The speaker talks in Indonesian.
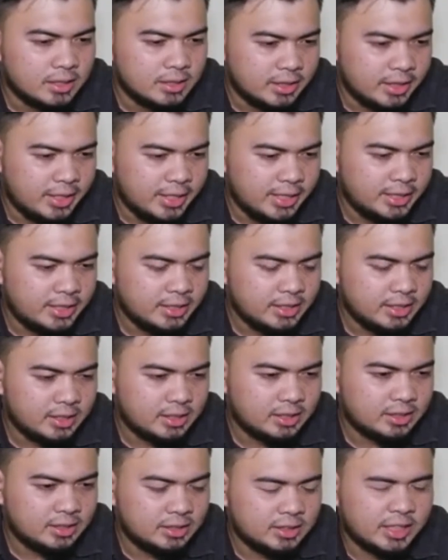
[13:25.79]
Jadi
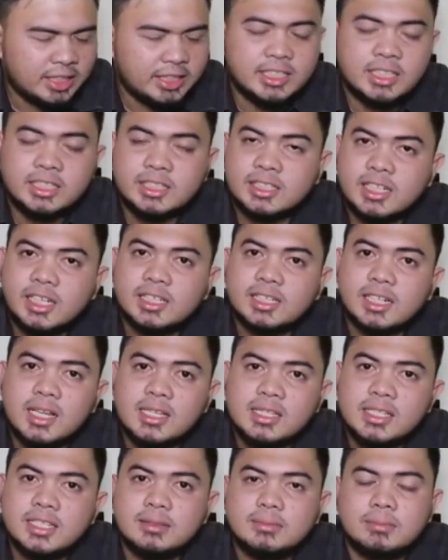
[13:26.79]
tadi kan kriya
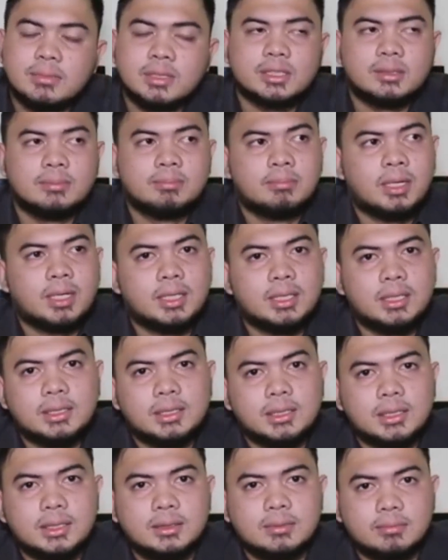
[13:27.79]
klasik
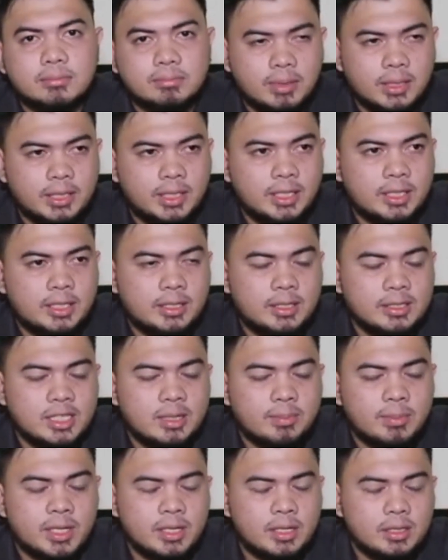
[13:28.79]
berkembang pada
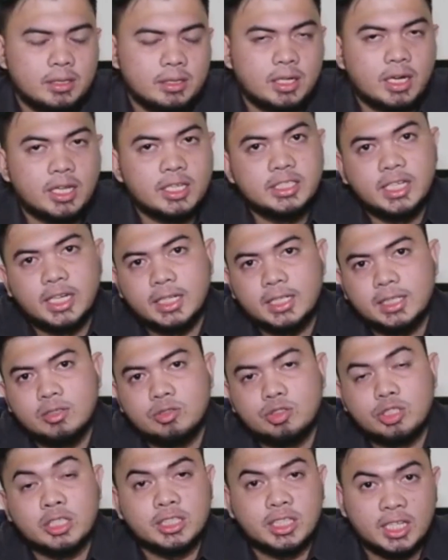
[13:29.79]
zaman
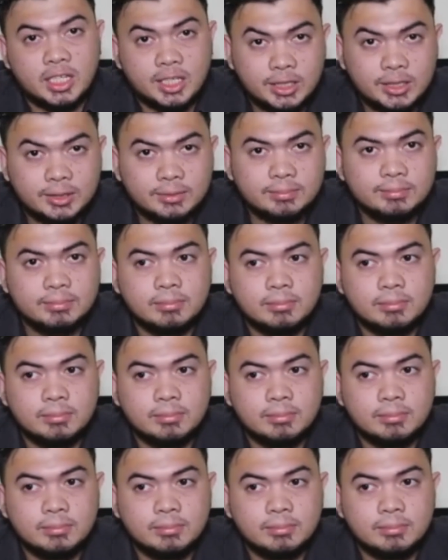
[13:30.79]
kerajaan Nusantara.